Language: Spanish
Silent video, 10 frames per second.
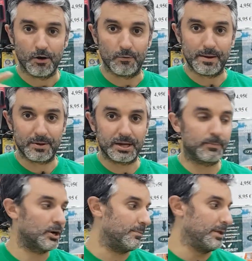Os voy a empezar
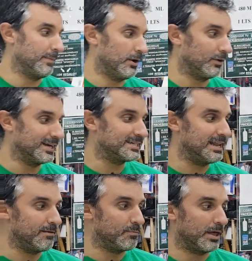por el primero, que es
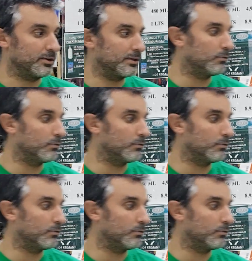el limpiador de